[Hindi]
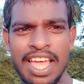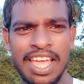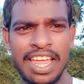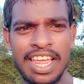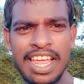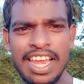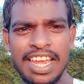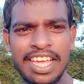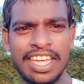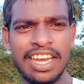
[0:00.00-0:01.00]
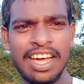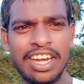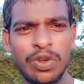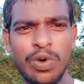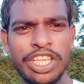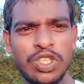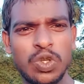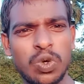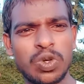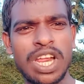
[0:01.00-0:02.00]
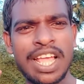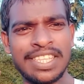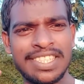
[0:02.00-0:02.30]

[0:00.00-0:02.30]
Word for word: है लेकिन हर कोई छोटा